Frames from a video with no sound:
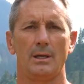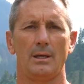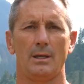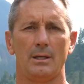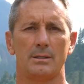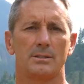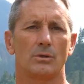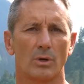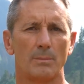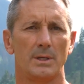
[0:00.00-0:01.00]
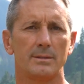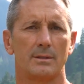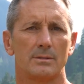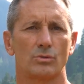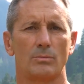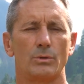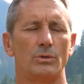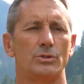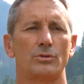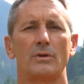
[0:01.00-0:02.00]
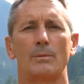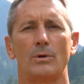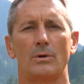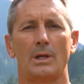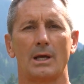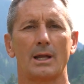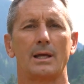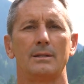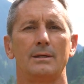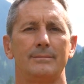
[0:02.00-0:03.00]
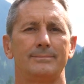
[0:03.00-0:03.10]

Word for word: e sicuramente insomma, noi ci troviamo alla grande.